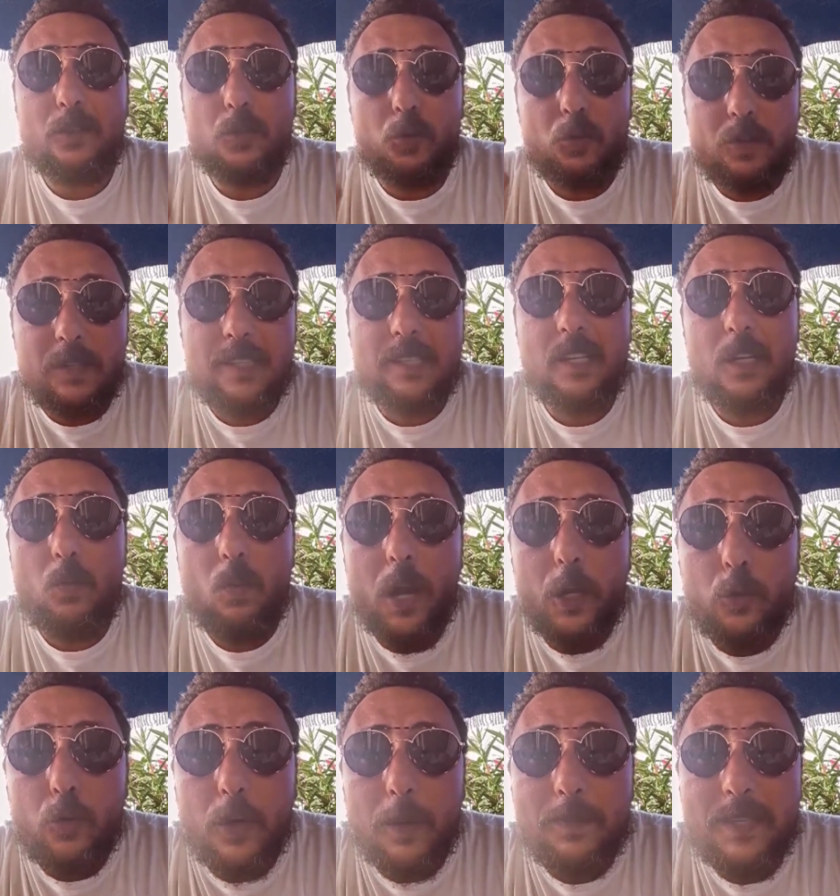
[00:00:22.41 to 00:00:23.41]
آه،
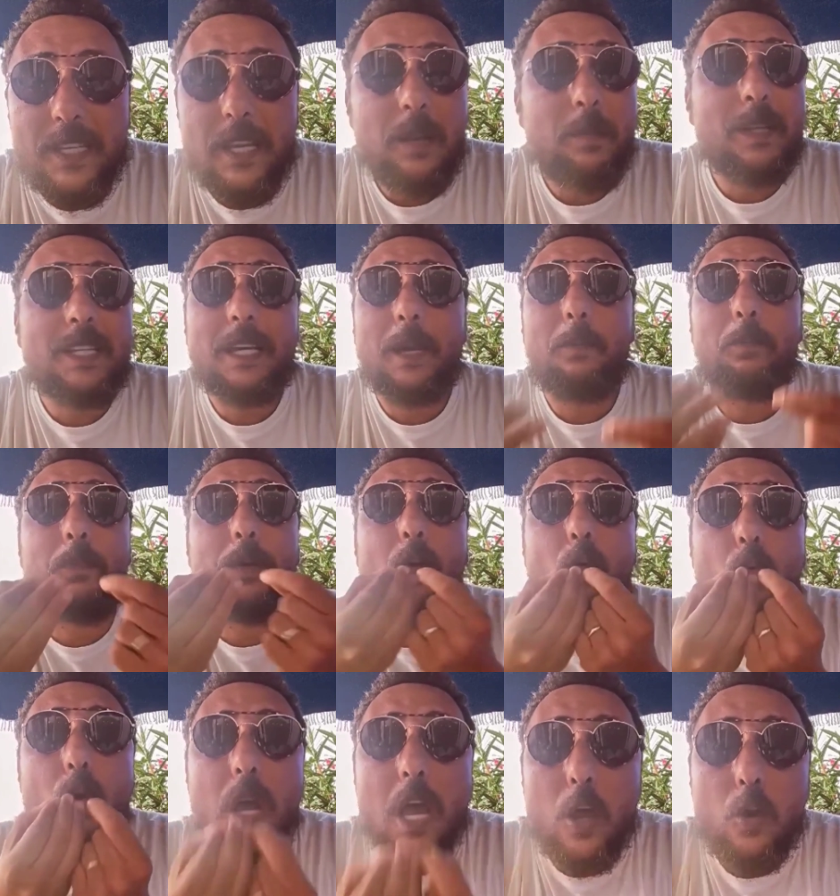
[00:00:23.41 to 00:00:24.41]
اللي
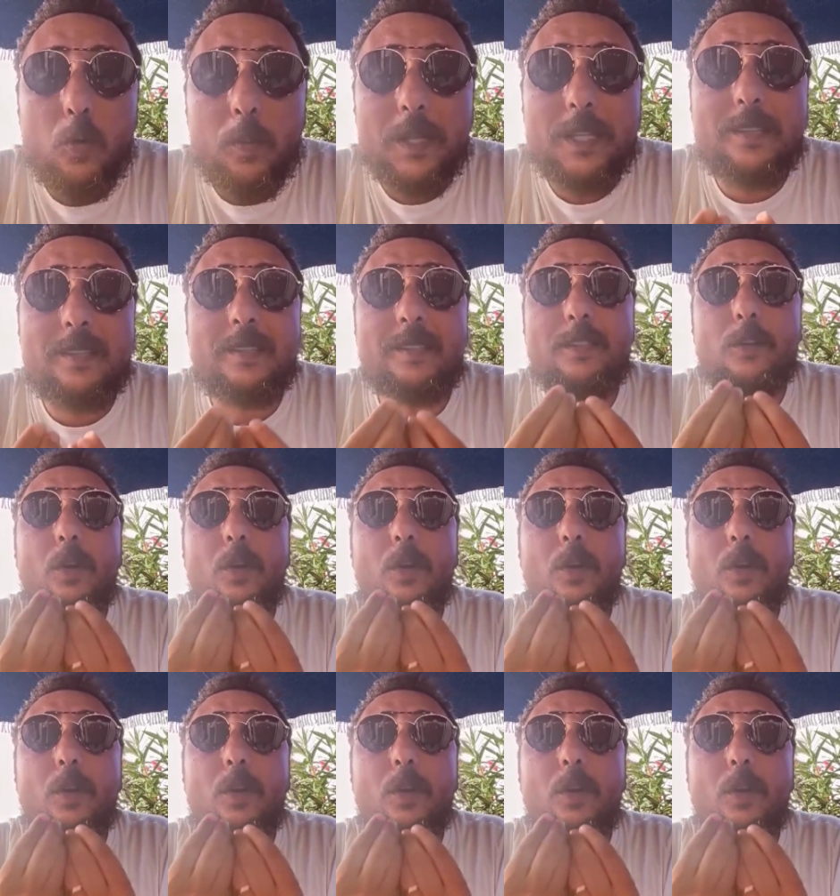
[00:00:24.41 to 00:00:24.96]
انتشر ودار ضجه